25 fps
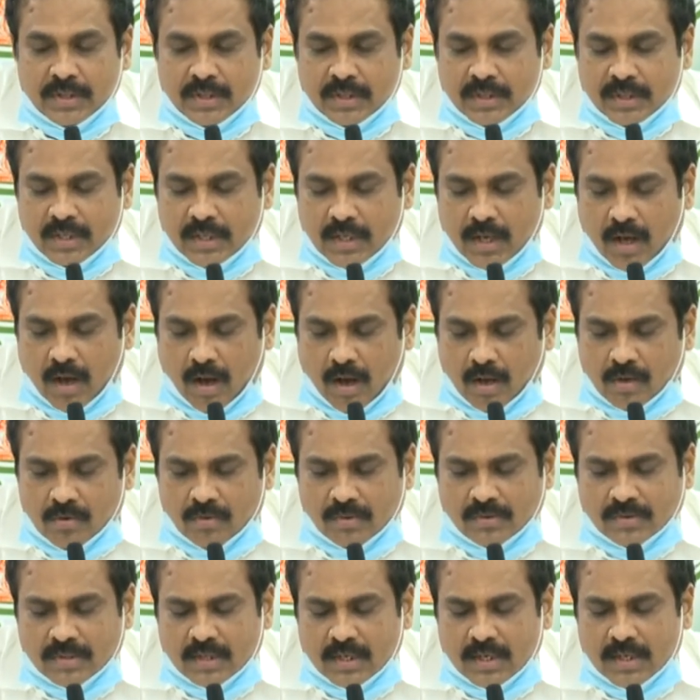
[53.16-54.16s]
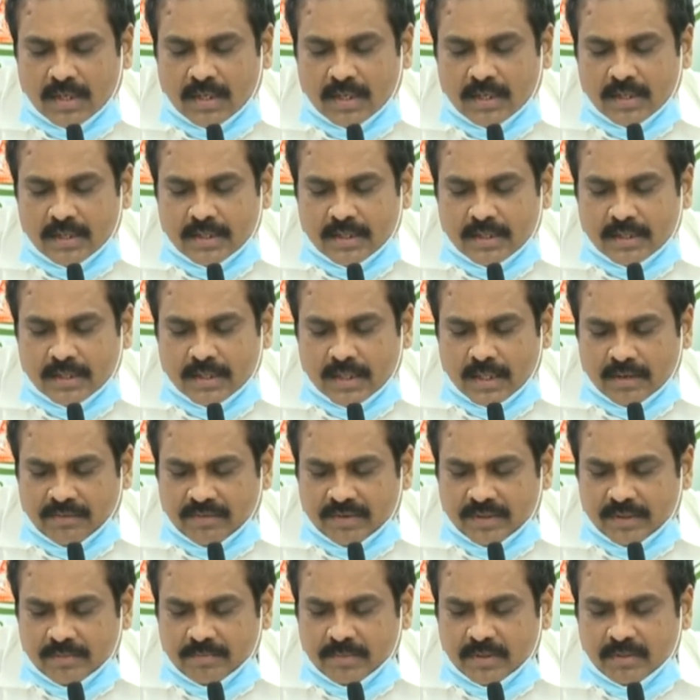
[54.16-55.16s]
ఈ ఆరు వందల ఇరవై
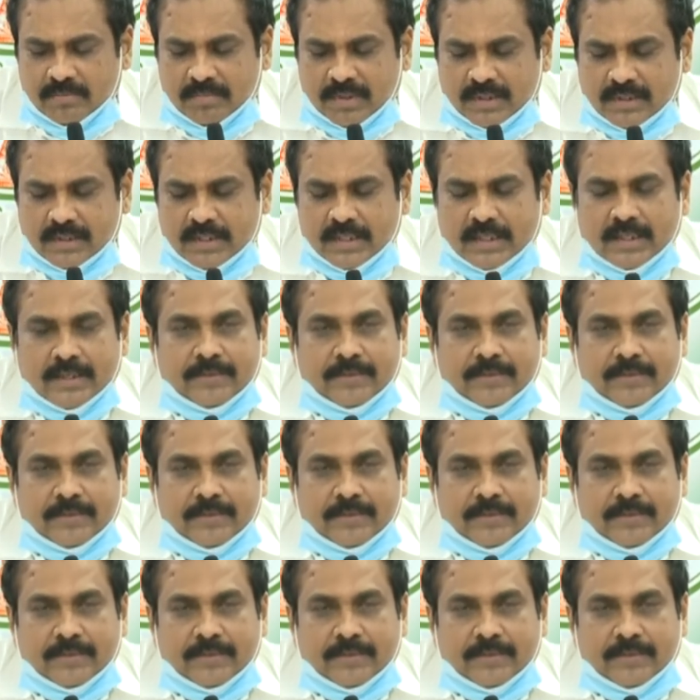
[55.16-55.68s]
ఎనిమిది మంది